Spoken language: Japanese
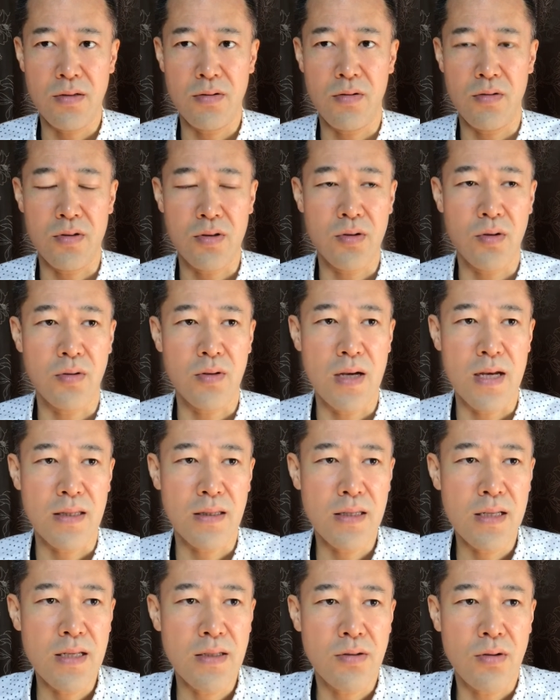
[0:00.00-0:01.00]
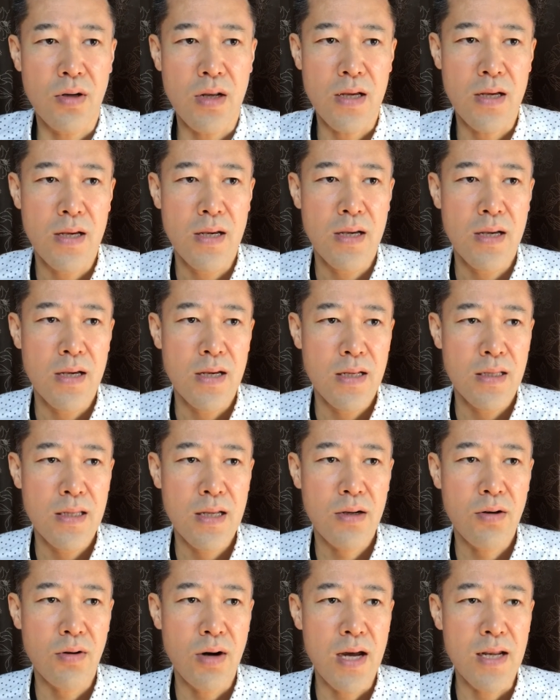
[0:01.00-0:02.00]
その人と会ってそれ
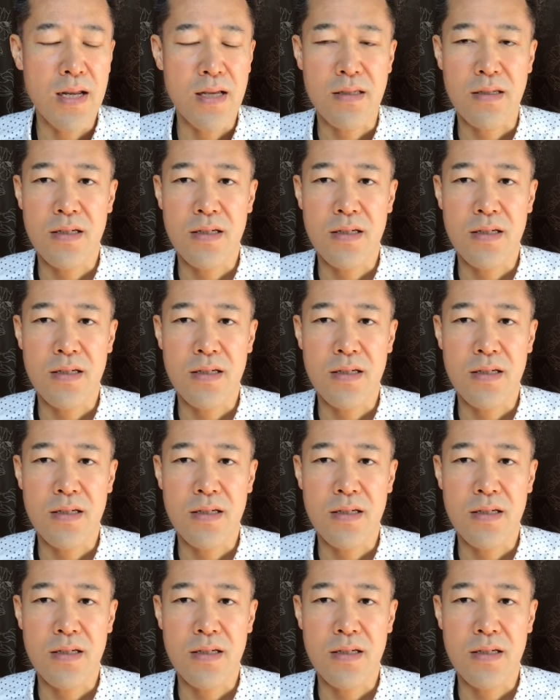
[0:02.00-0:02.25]
でこう話